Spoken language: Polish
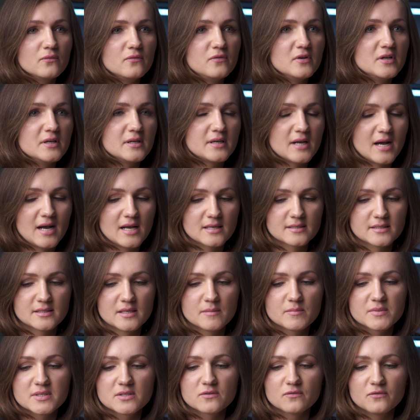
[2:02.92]

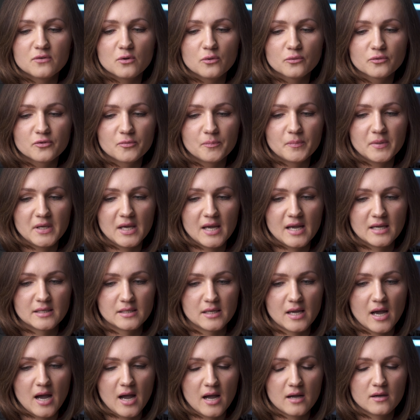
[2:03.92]
wyrazem
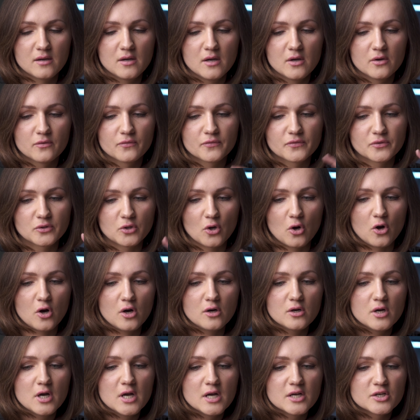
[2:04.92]
zwątpienia w
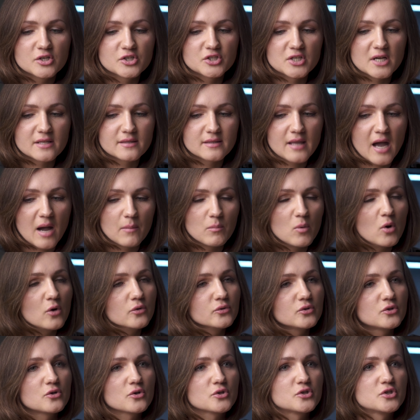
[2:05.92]
to, że ta
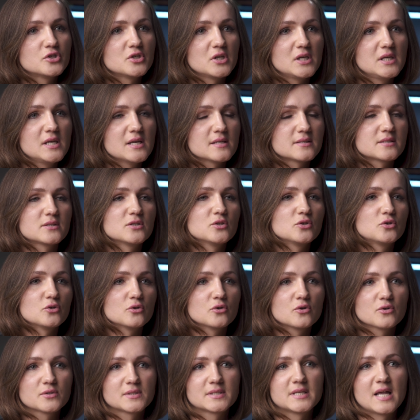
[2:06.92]
mądrość jest
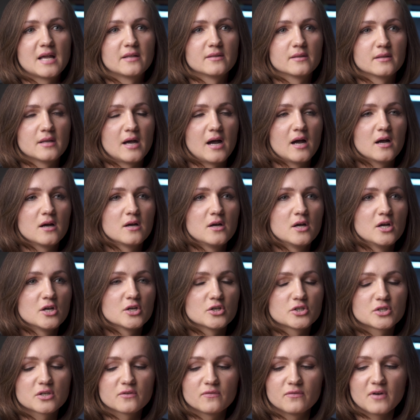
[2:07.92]
drogocenna,
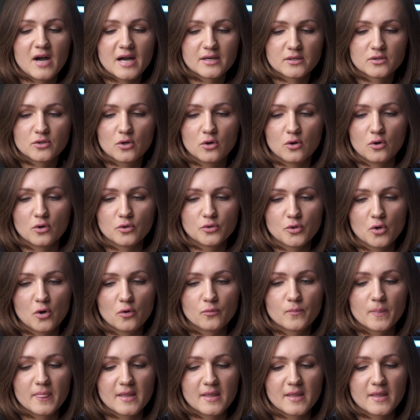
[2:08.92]
że warto o nią